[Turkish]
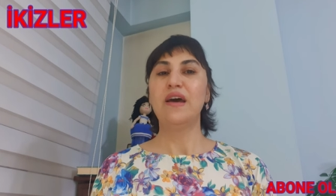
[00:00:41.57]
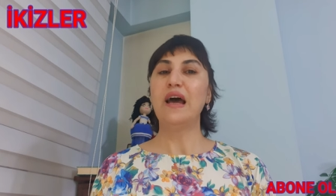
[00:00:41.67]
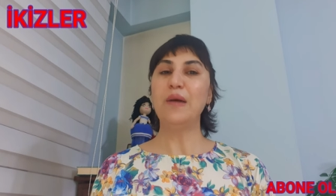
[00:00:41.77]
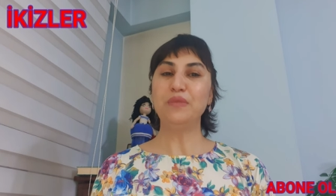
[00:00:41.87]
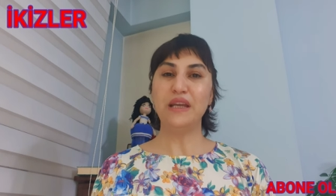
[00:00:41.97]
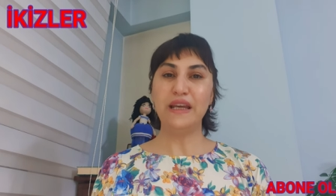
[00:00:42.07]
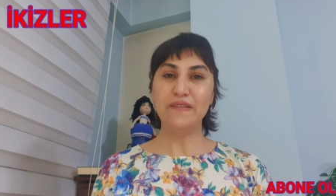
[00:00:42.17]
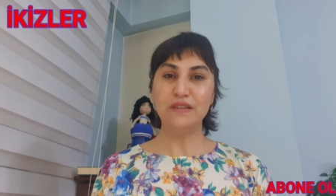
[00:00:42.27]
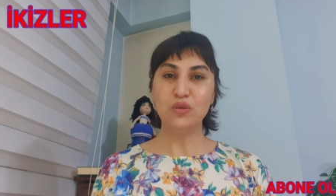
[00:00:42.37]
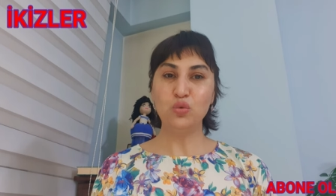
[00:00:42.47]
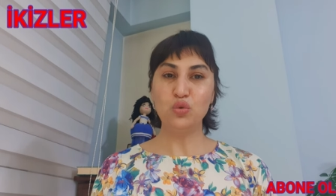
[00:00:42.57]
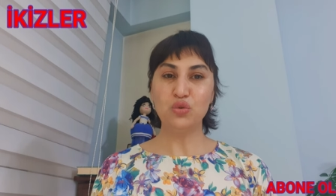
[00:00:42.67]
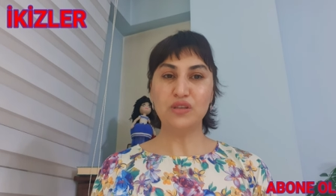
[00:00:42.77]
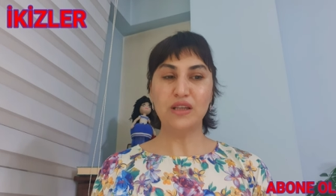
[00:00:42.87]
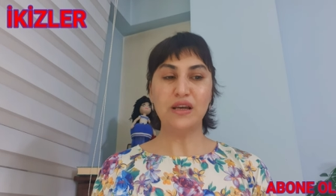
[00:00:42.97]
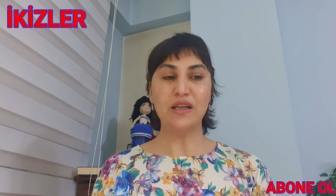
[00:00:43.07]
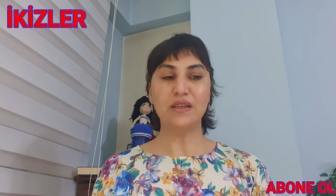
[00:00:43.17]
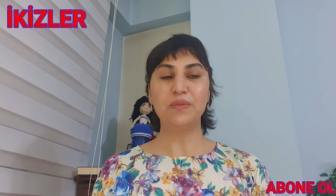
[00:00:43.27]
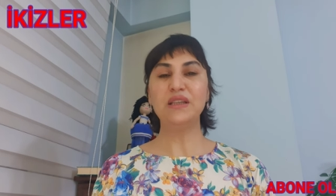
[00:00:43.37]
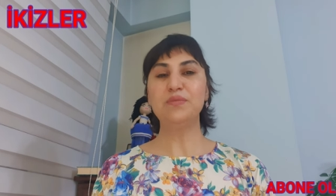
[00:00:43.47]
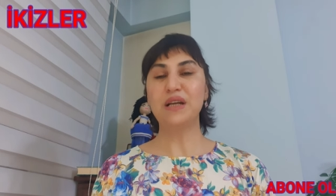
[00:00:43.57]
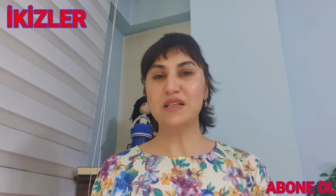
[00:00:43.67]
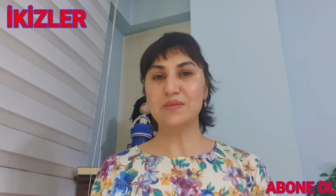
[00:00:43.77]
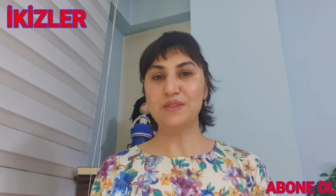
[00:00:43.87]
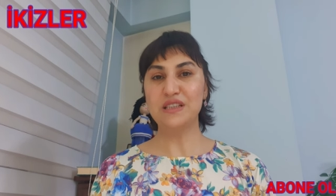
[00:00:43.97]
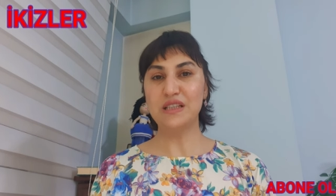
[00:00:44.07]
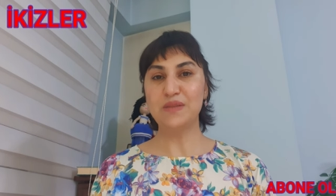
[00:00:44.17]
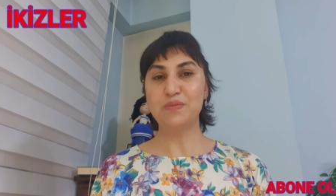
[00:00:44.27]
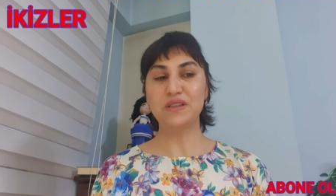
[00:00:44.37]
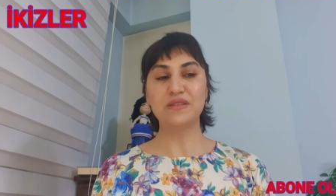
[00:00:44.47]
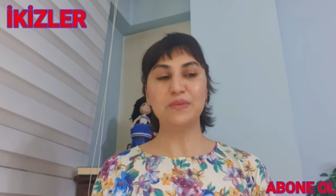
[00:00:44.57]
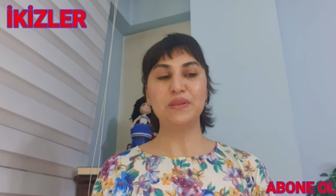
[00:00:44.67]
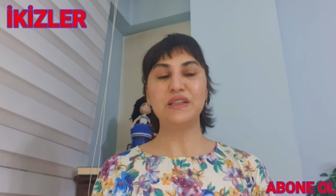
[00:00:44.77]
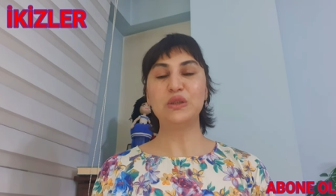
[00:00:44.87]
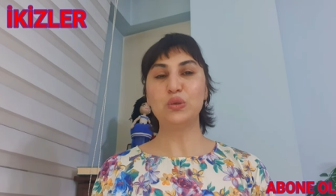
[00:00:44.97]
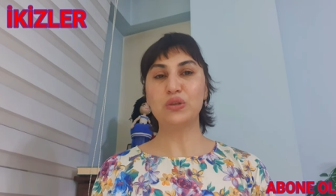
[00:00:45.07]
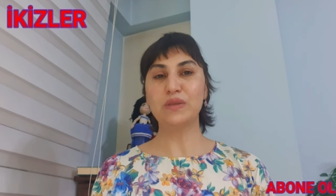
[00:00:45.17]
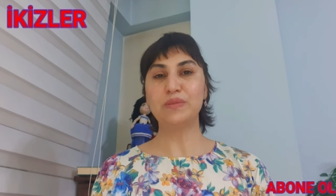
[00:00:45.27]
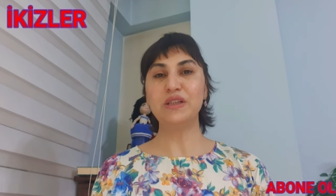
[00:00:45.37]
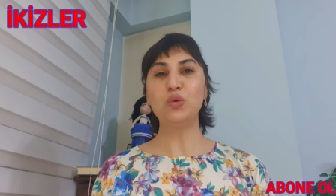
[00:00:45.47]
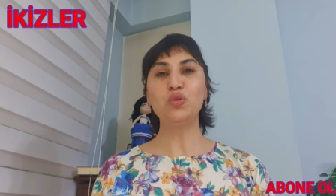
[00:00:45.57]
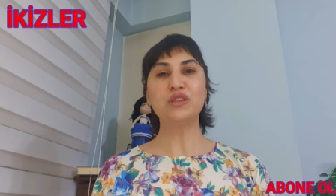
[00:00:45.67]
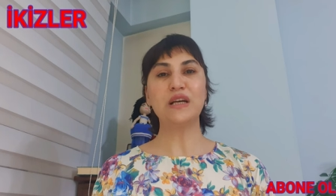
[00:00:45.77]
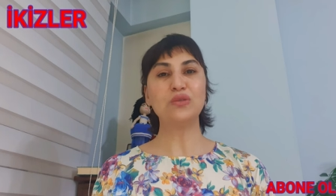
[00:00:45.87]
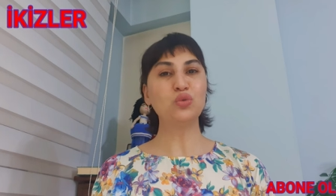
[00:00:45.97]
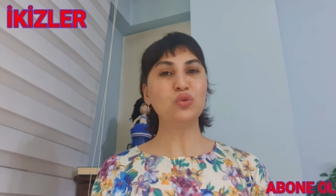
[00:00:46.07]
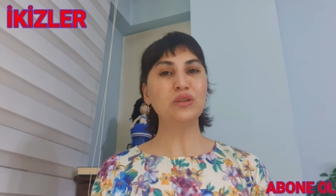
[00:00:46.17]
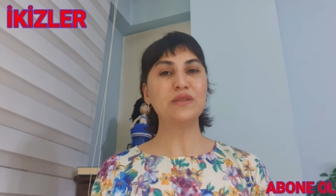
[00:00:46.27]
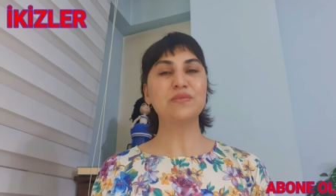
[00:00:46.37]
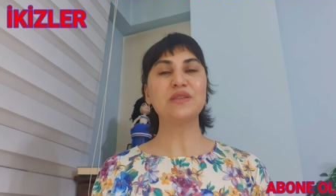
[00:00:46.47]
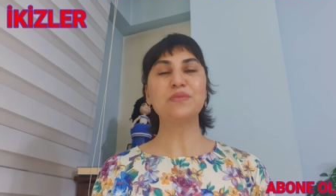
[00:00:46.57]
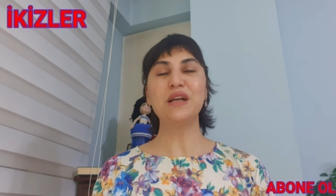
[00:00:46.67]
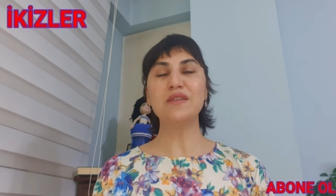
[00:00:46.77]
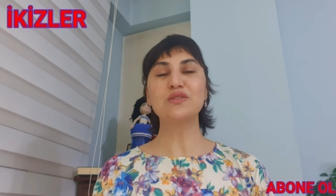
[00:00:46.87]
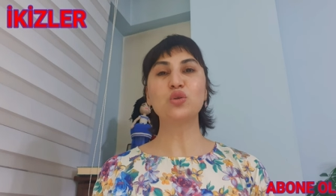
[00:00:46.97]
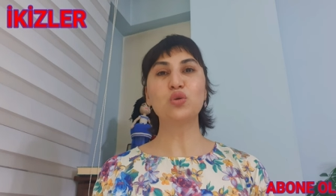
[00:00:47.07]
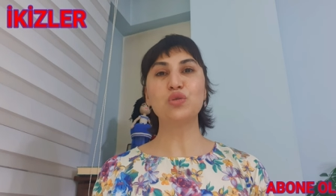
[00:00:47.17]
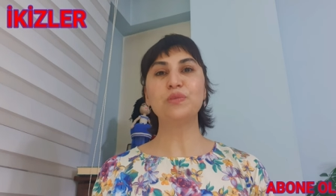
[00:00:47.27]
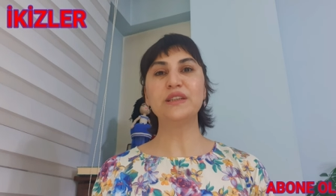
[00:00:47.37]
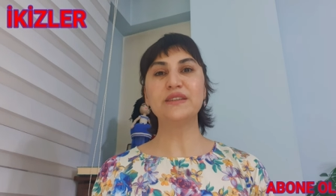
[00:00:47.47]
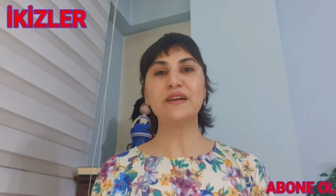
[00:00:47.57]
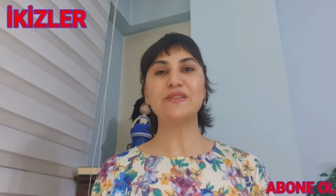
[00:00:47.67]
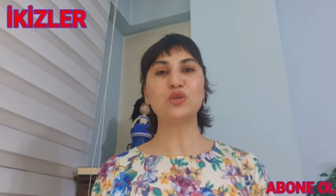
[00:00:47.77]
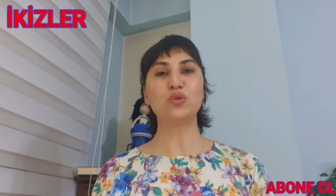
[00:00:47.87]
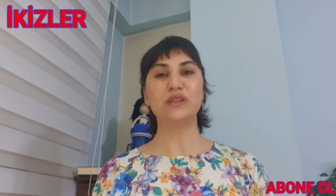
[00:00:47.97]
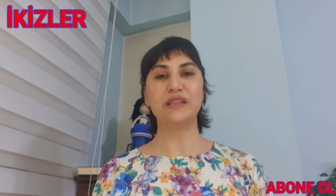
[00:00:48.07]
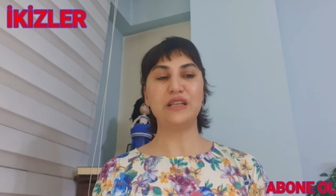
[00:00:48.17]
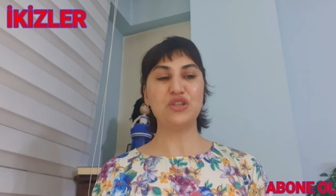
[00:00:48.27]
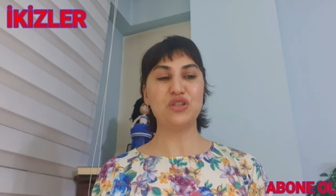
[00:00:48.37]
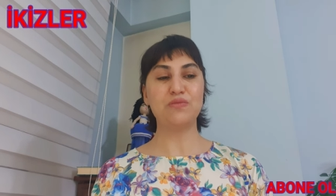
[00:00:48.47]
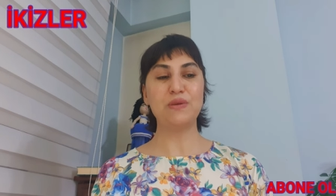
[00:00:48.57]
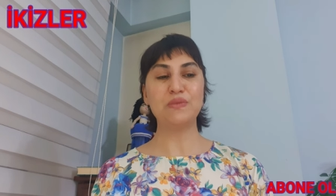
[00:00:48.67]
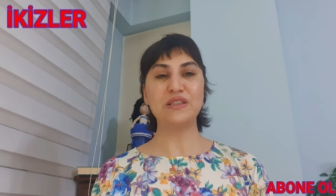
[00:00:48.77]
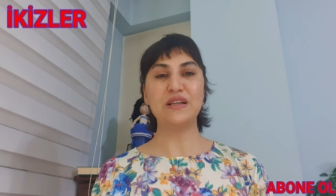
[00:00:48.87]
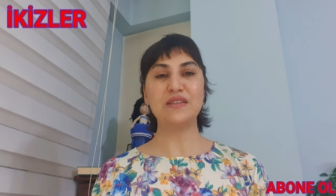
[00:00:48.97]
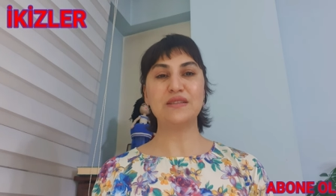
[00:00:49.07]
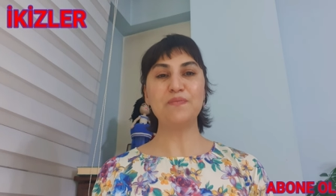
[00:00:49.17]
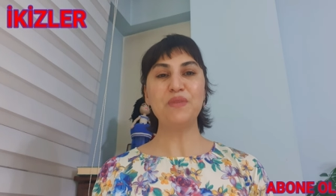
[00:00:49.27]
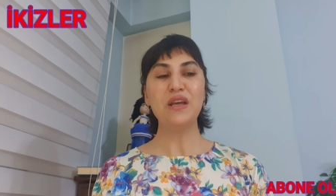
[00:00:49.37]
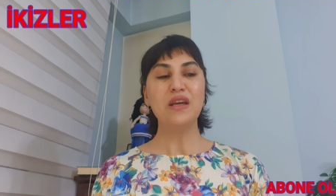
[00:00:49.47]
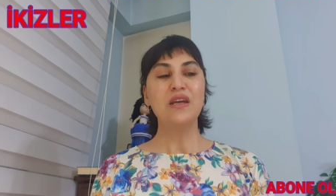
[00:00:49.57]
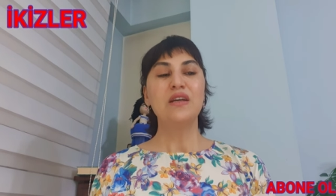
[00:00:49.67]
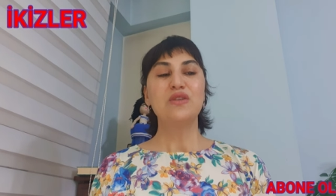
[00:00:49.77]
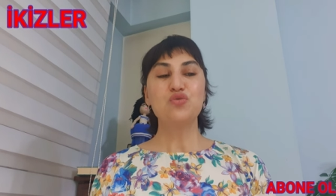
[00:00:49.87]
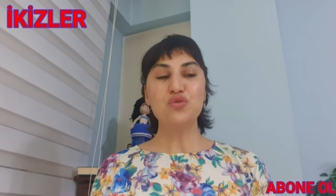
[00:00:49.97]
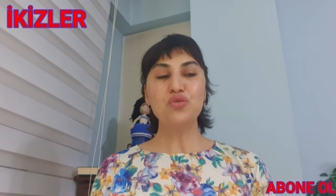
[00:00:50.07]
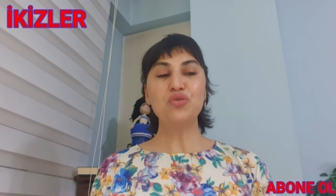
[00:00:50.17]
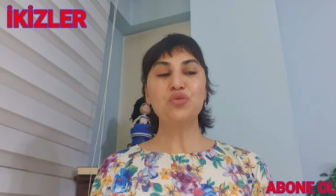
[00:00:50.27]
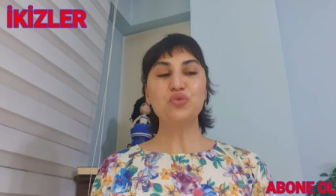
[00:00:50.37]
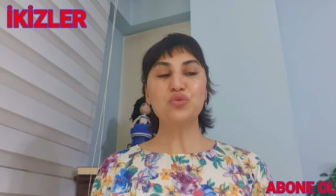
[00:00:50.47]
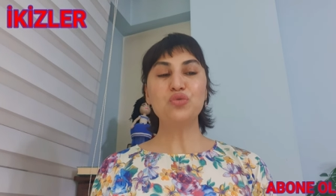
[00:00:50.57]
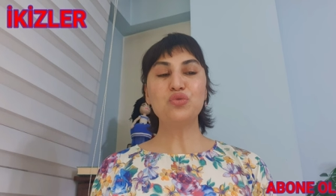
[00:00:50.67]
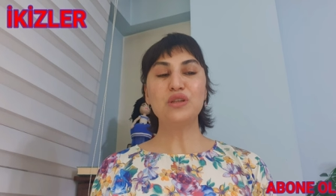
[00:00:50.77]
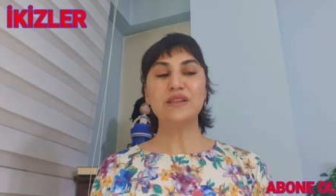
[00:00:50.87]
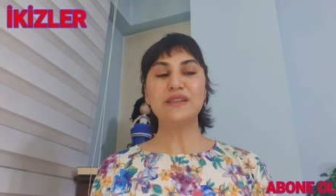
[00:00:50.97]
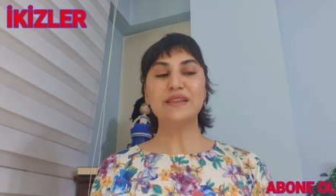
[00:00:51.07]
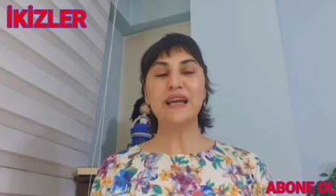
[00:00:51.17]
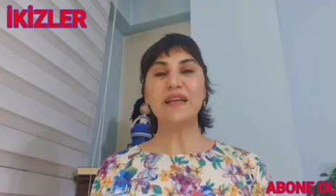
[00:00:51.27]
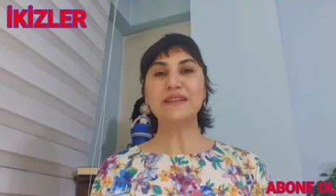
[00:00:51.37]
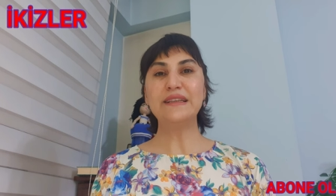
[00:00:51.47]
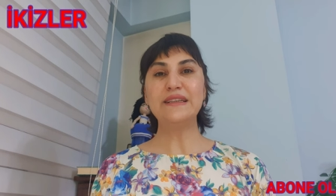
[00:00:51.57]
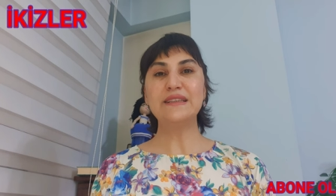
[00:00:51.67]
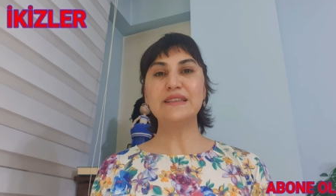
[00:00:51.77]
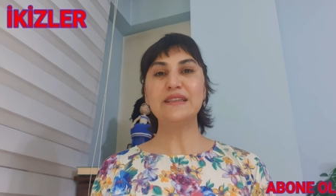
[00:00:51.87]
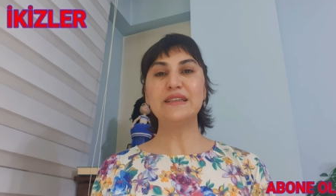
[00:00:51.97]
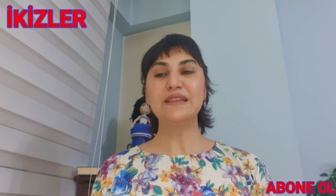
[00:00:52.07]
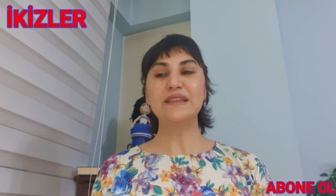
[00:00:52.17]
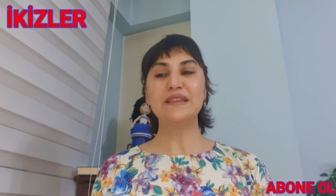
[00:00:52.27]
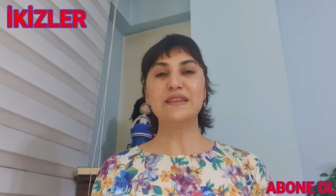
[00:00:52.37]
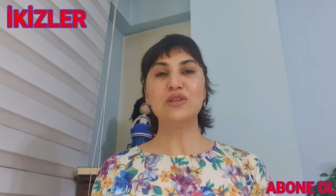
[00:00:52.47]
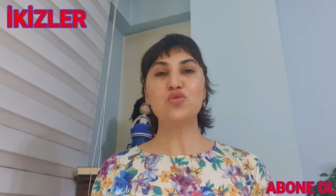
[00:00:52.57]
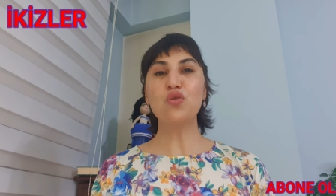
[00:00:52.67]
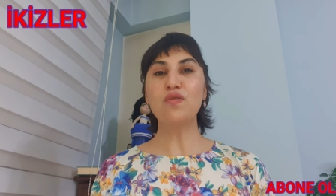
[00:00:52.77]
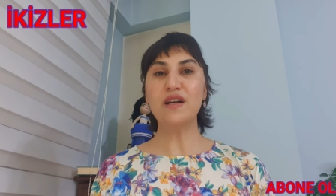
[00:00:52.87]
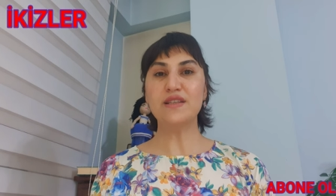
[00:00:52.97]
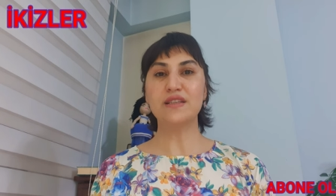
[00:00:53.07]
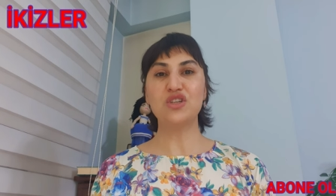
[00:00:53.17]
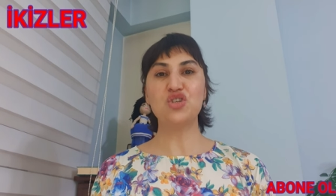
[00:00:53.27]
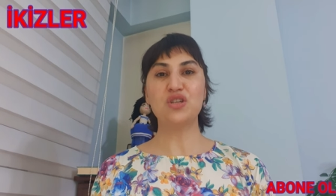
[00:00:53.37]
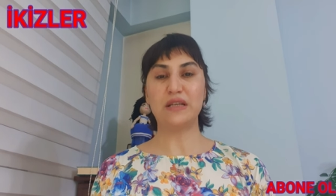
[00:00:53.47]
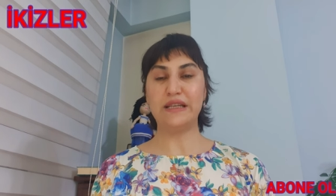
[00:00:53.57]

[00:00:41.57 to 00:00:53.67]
hem de evde duygusal hakimiyet biraz bizi yıpratabilir, yorabilir. O yüzden duygularımızı biraz yoga meditasyonla iyileştirmemiz lazım. Çünkü uzun süredir kendinizi e, çok fazla iş